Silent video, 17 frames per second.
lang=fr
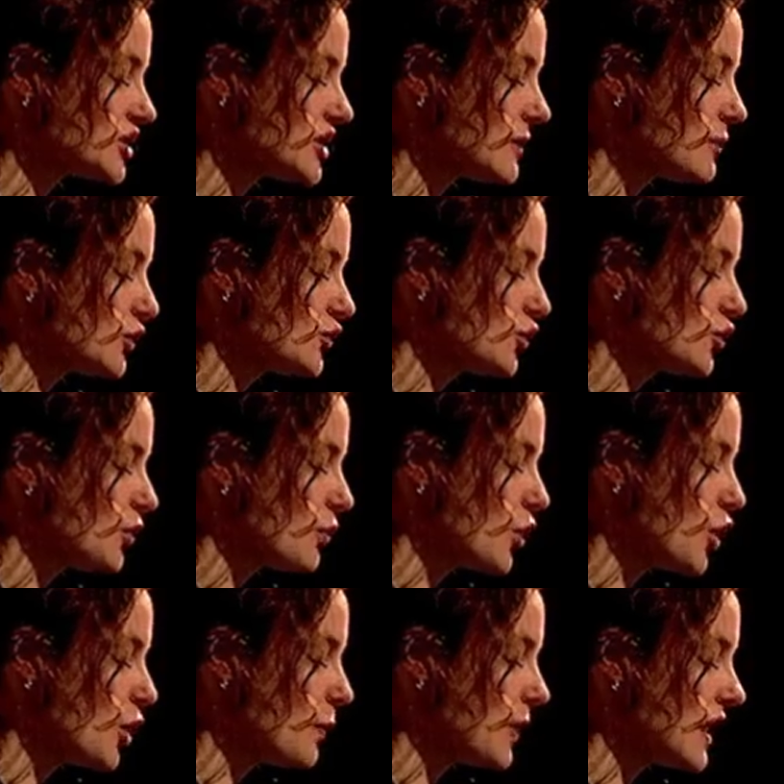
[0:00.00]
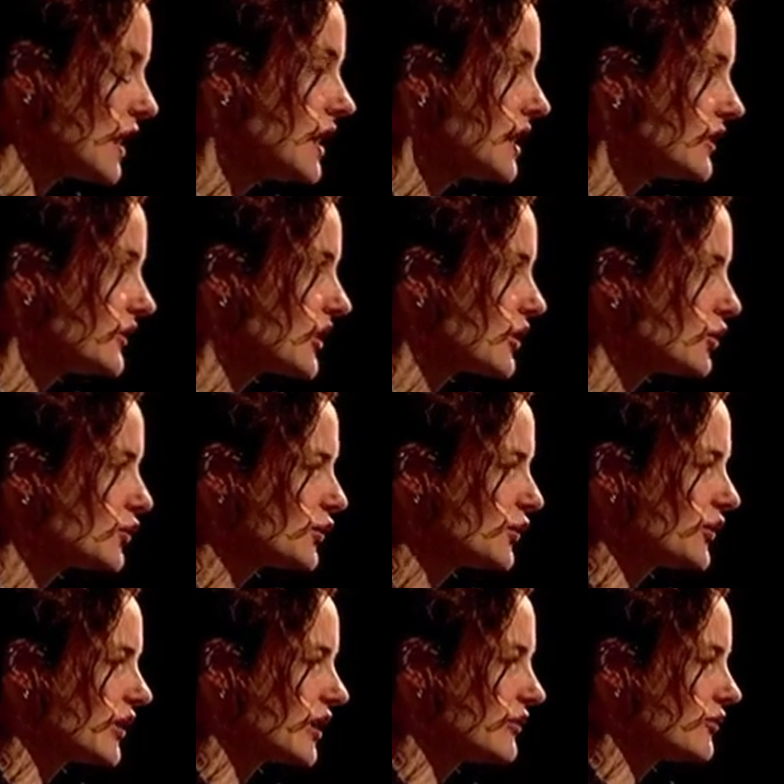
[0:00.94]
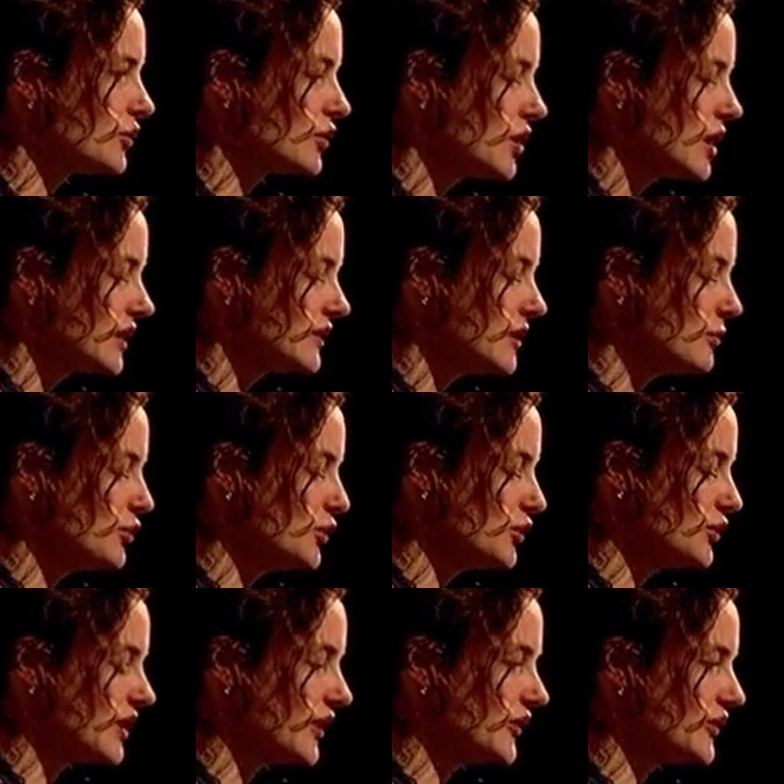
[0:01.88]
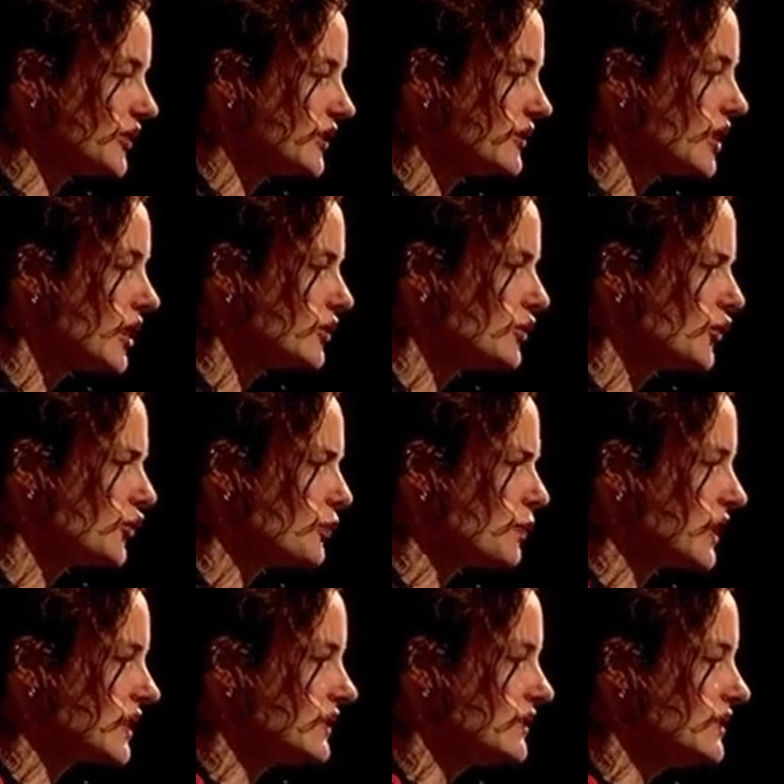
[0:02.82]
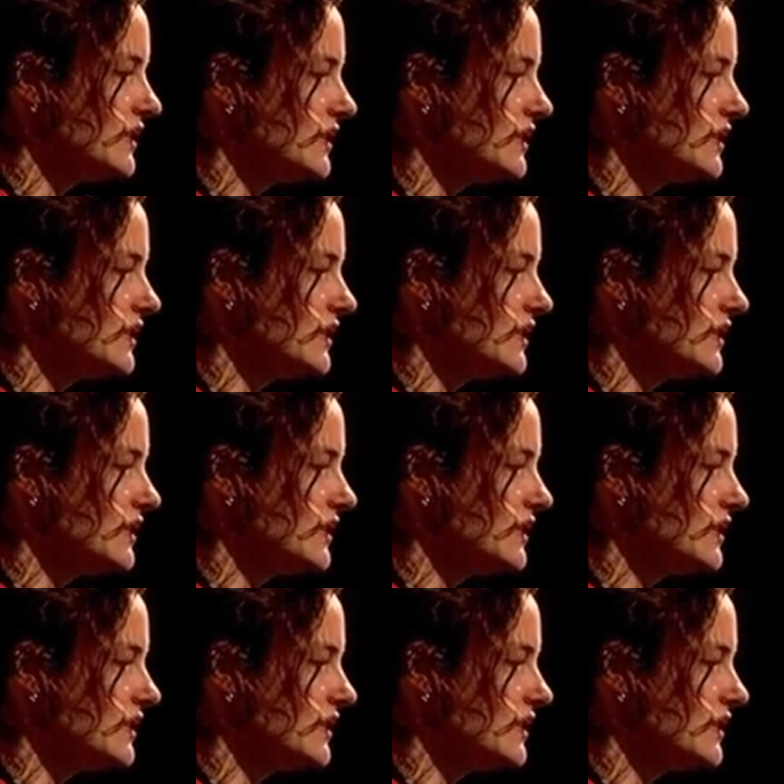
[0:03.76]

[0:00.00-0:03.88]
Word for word: tellement tu comprends pas. C'est quand ton cerveau n'est plus qu'une assiette de spaghettis